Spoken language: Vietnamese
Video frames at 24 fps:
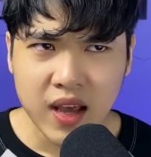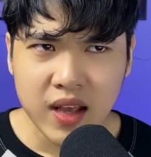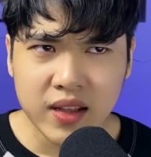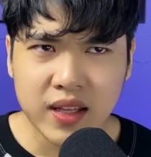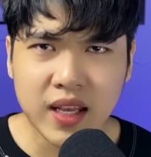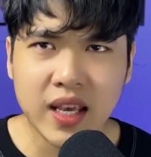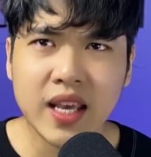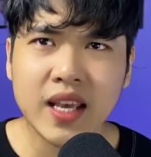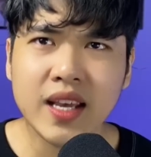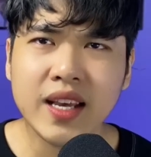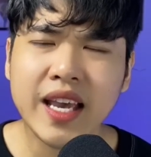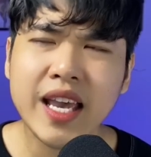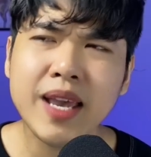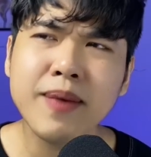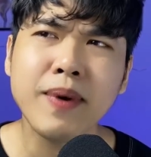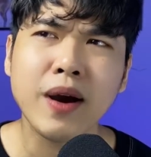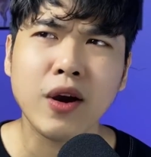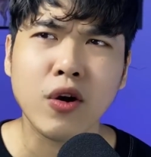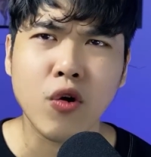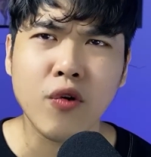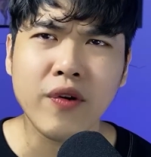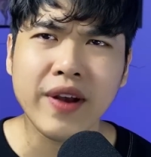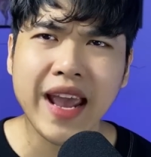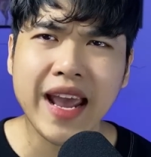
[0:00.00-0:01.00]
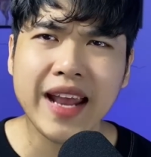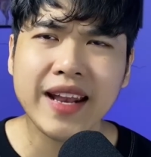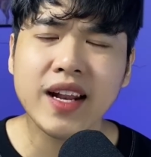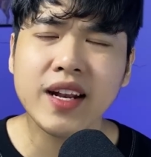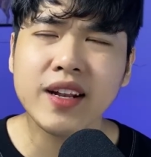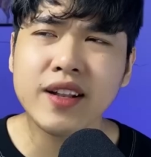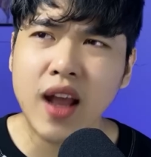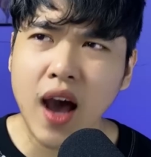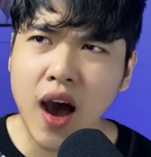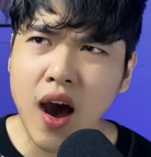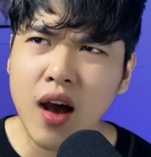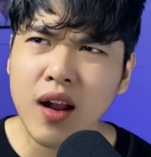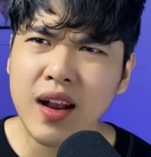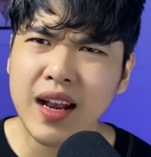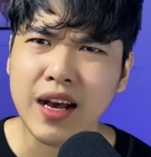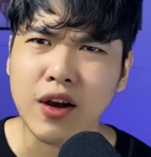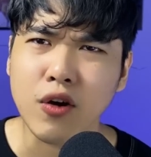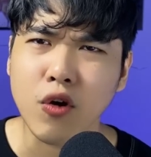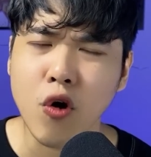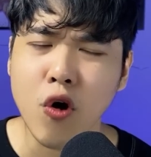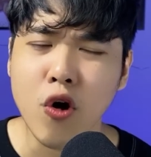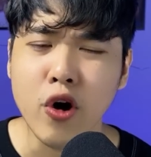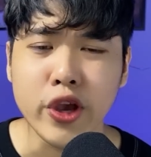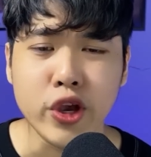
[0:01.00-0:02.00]
Thì khi mà cổ nghe đến đó là
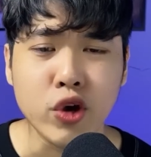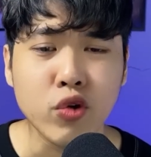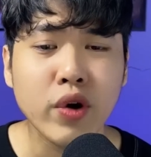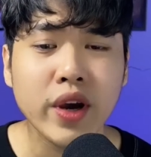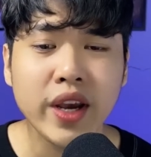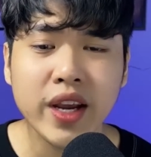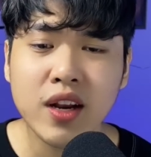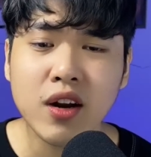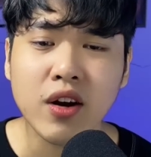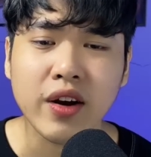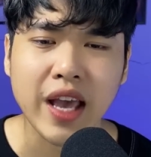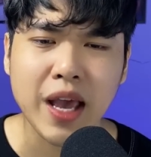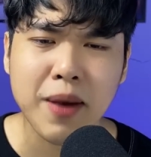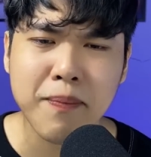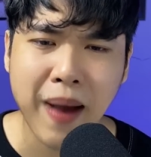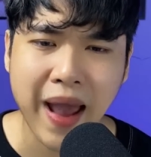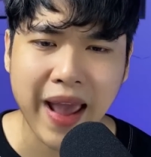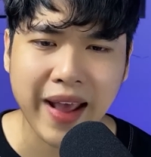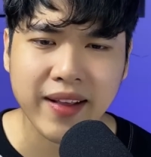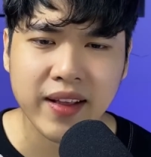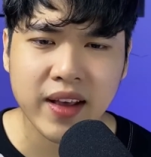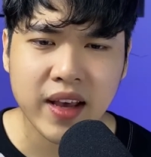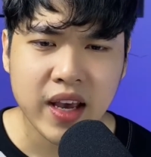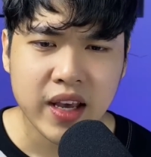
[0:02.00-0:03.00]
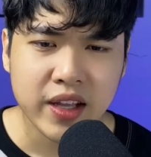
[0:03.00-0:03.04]
cổ hiểu ý rồi các bạn.